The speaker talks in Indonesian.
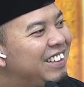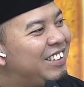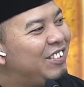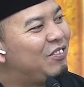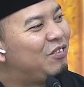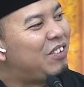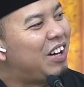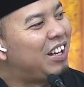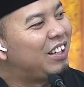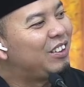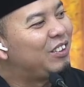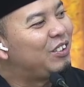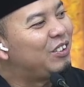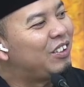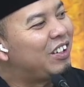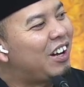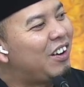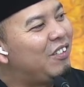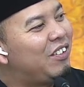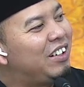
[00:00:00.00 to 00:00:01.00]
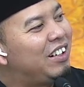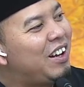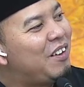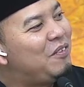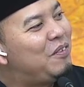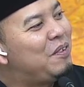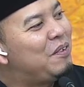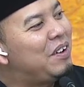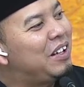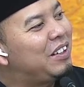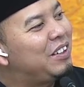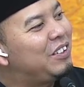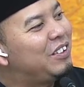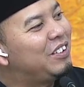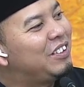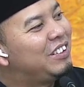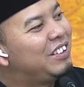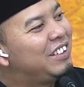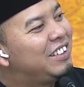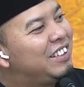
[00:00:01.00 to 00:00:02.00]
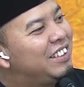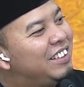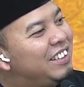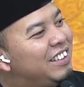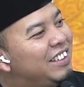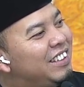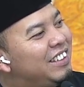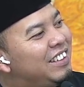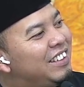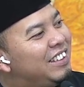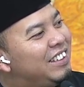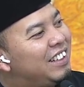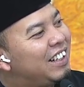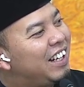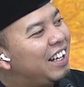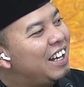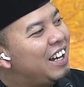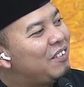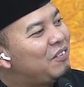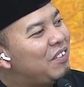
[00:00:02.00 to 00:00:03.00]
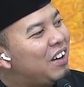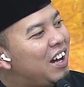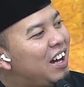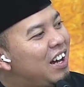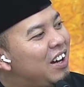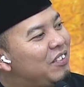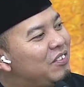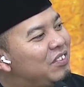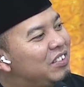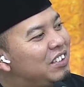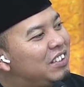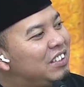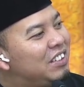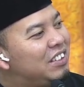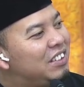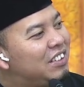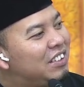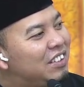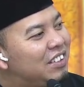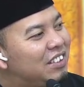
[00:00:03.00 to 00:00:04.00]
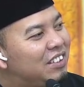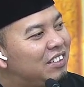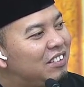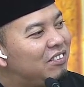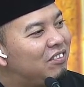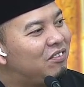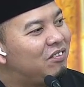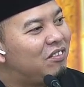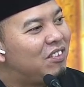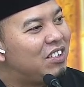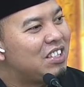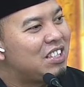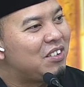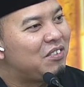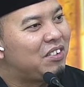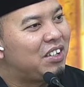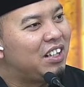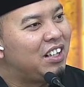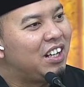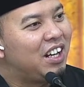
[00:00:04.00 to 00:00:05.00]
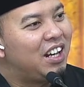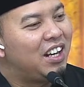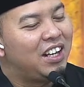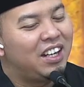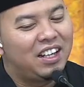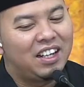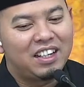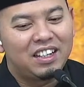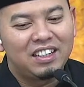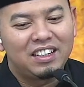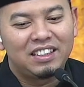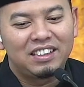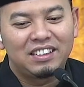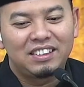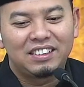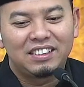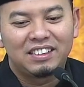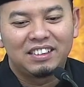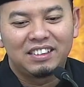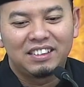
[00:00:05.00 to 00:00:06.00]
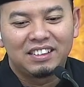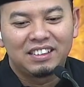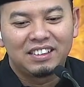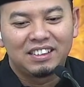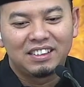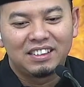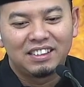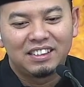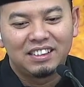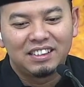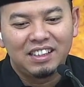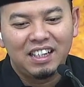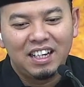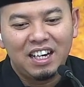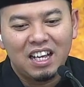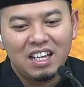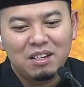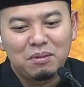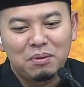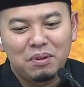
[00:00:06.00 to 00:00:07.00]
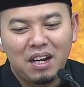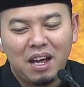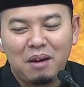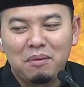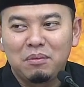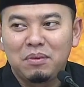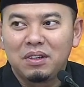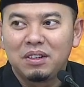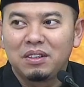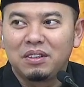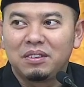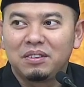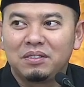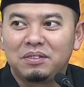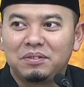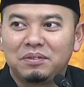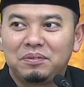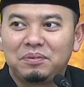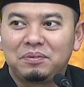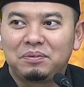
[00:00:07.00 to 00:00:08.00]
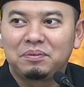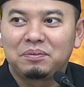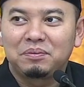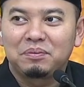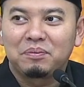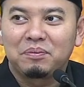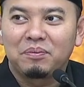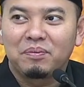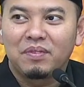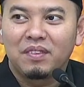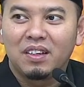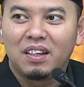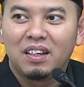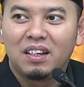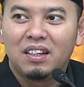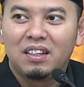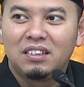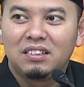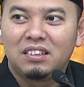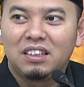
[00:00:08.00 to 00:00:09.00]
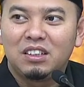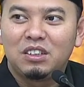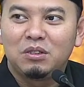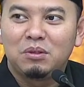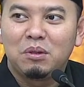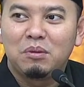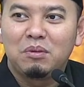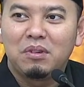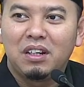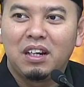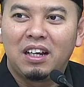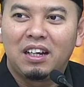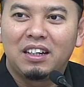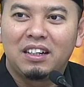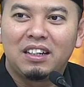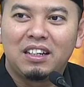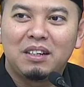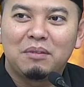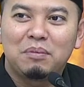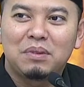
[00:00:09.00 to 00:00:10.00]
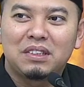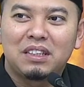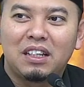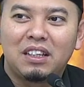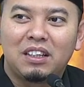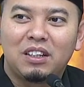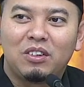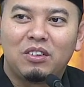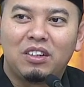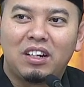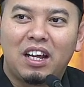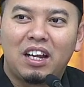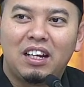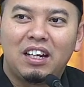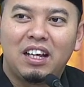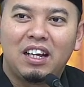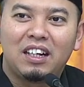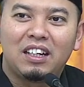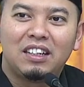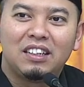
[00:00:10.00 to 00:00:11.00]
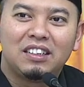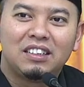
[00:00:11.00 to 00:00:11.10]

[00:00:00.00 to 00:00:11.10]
Batuk kawan, apa batuk? Kayak paham. Macam kenal ya. Saya tidak sebut nama loh. Saya cuma bilang dia pesan telur dadar.